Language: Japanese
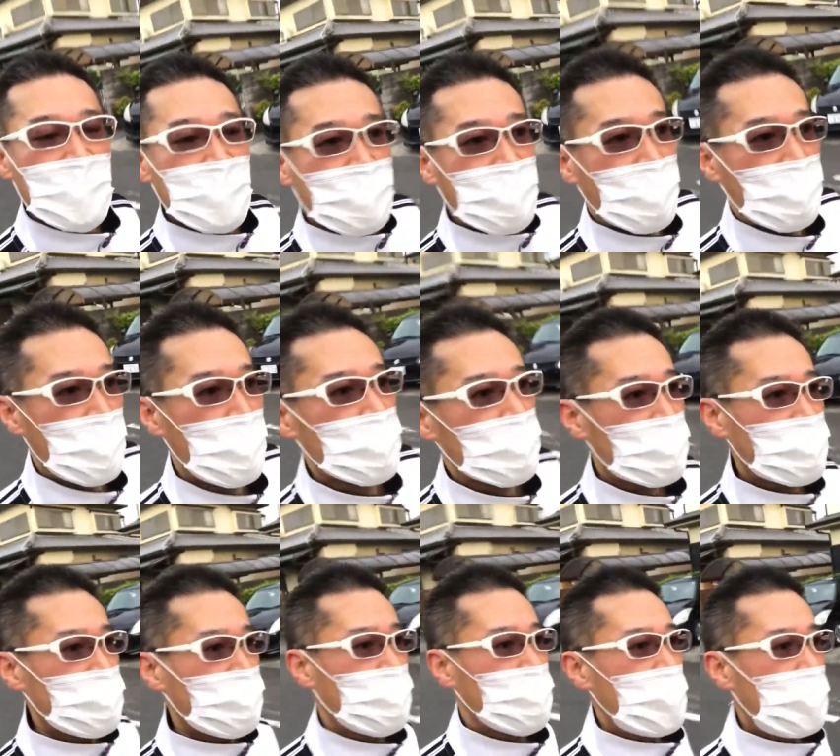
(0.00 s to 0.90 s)
今日の
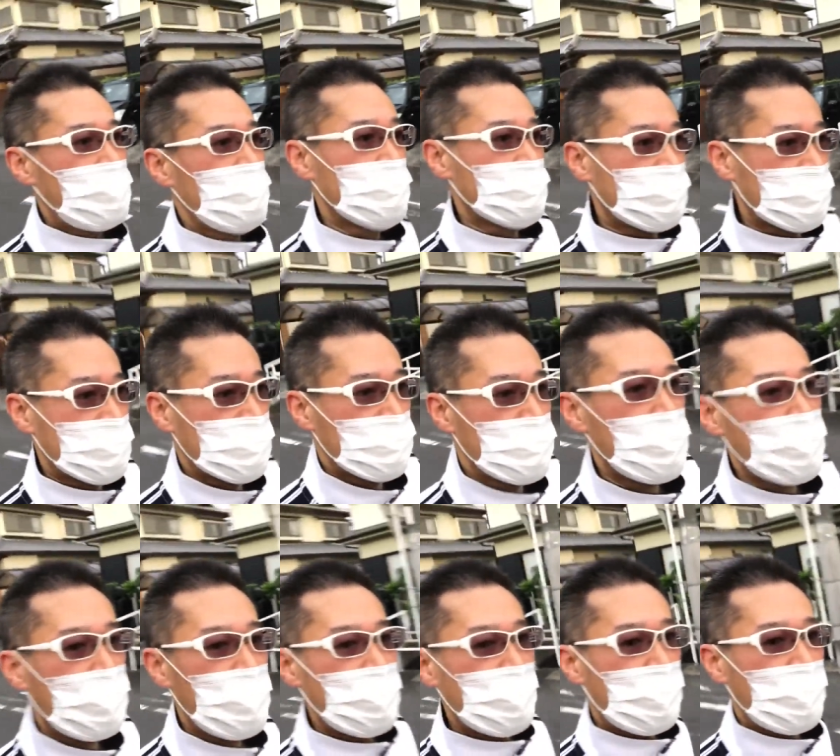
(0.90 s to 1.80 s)
クールダウン
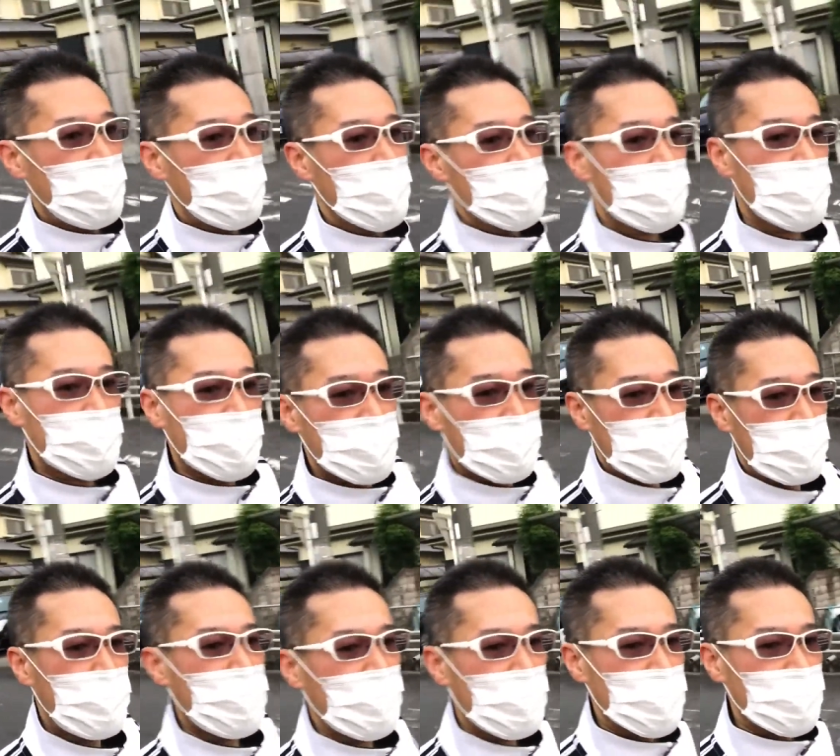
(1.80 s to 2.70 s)
もうちょっとで、
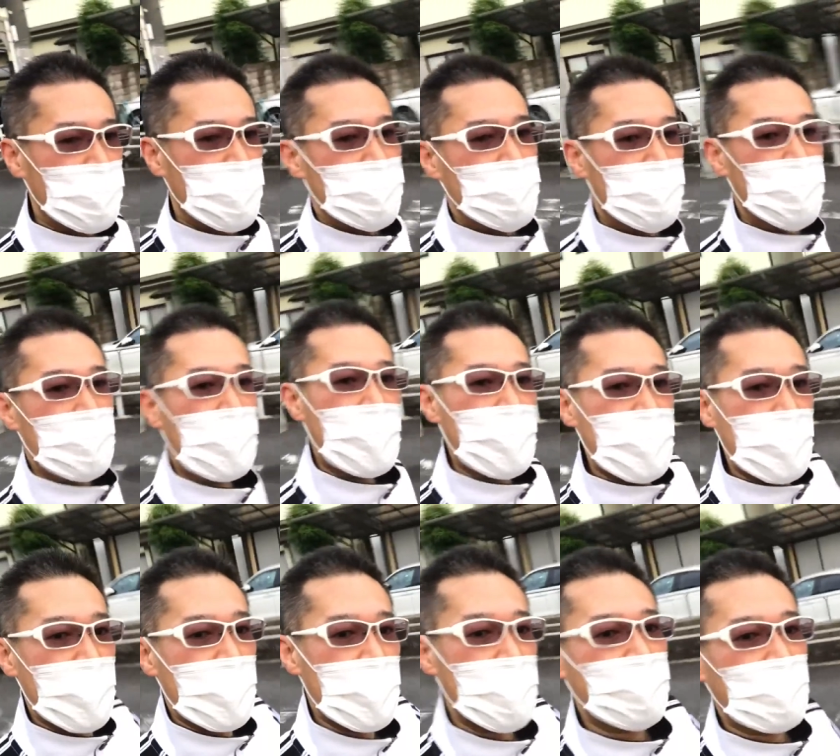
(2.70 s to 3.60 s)
もうちょっと
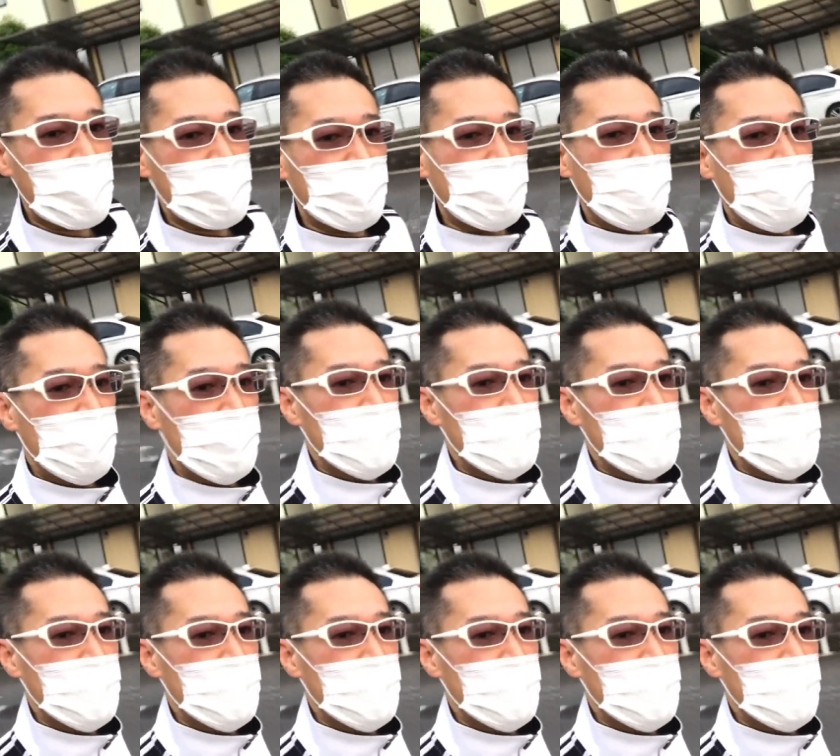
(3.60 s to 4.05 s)
で、えーと、あと